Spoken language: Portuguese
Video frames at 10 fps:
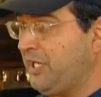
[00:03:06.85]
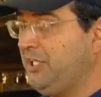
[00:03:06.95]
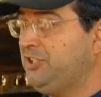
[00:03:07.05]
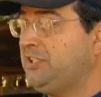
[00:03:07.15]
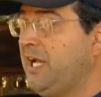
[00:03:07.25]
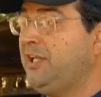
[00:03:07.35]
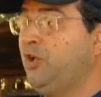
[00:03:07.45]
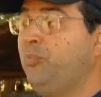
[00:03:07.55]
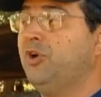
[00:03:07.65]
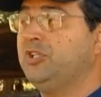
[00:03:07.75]
para acreditar que
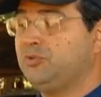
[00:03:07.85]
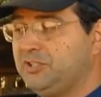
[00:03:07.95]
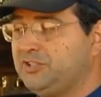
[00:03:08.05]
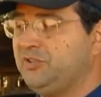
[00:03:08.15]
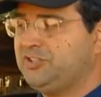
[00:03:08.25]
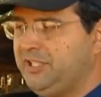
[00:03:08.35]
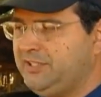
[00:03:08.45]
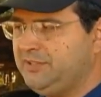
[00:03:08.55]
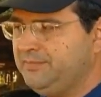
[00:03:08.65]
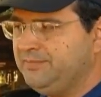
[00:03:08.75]
não pode acontecer um
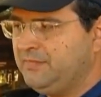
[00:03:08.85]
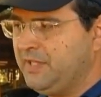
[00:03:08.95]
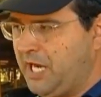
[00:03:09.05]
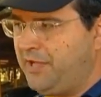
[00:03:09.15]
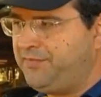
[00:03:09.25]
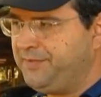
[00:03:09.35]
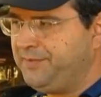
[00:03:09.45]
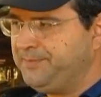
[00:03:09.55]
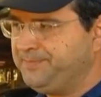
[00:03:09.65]
acidente grave.